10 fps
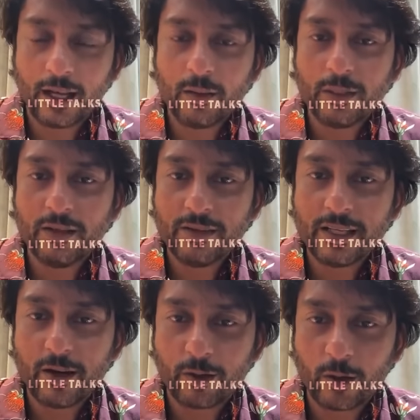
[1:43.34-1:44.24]
தளபதி
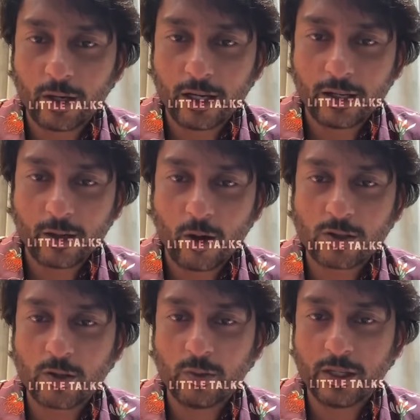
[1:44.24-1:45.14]
விஜய் அவர்களோட
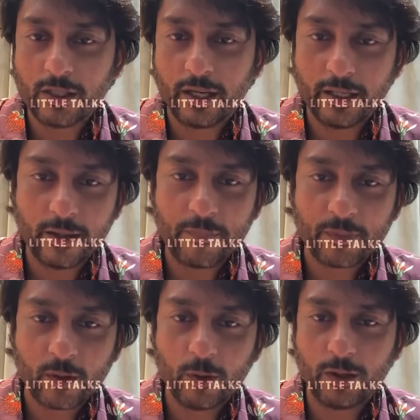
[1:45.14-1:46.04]
காஸ்டியூம் டிசைனாக
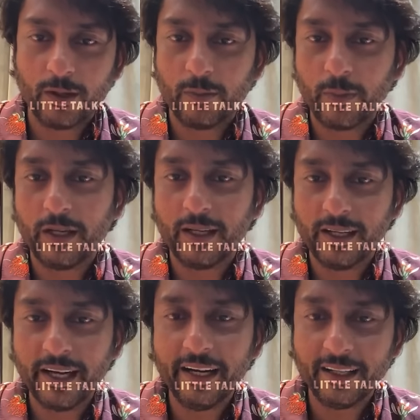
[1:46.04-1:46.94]
ஒரு பெரிய
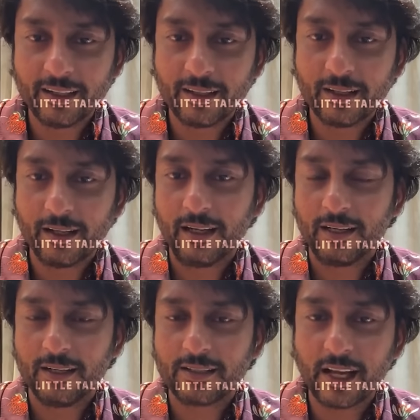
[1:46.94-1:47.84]
லீடிங்
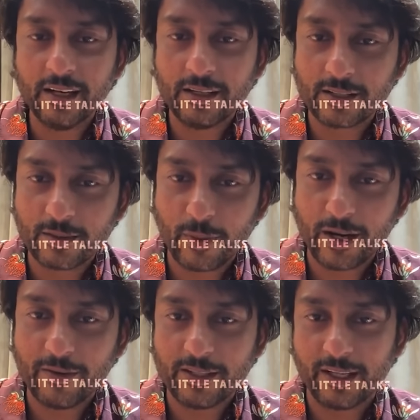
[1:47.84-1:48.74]
ஸ்டைலிஸ்ட்
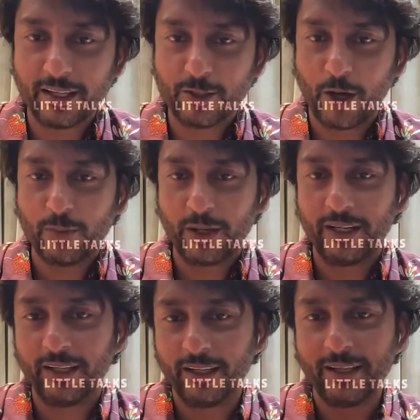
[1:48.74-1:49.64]
பல்லவி சிங் ஜாயின்
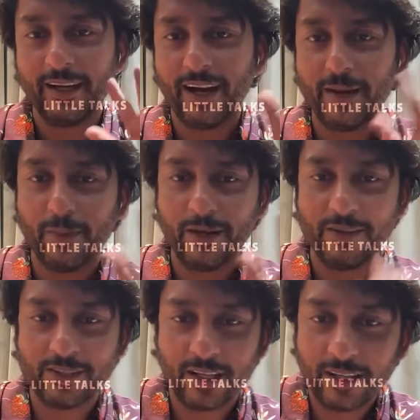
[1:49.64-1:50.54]
பண்ணியிருக்கீங்க ஹாய்
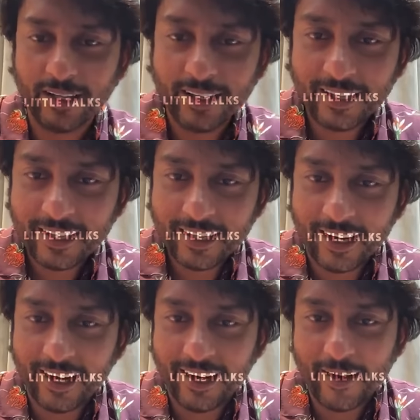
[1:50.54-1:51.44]
பல்லவி சிங்
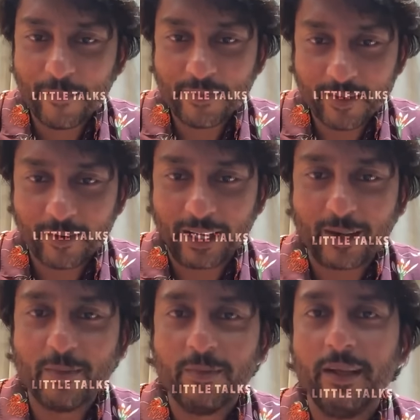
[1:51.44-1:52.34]

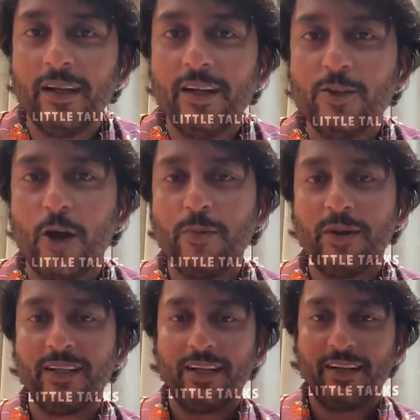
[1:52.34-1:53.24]
வணக்கம் நீங்கள் இங்கே ஜாயின்
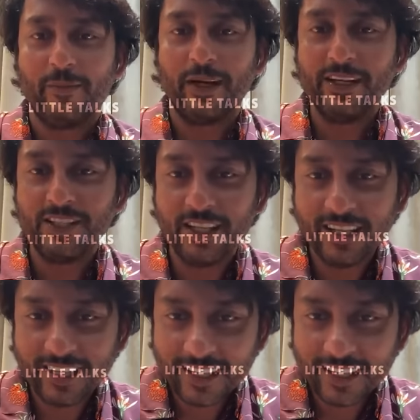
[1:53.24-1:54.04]
பண்ணதில் எனக்கு மகிழ்ச்சி